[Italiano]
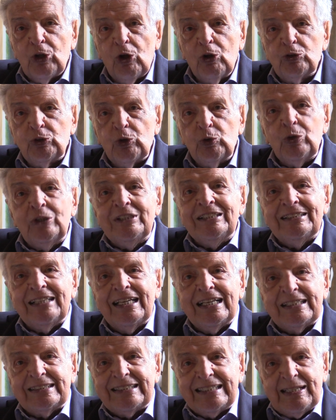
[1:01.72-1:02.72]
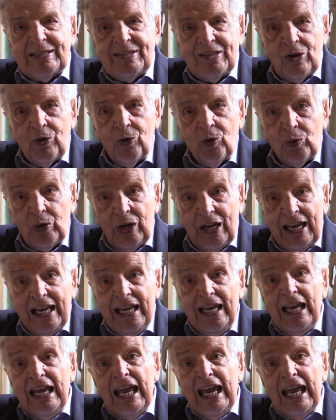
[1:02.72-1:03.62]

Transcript: tolto un'intera sezione,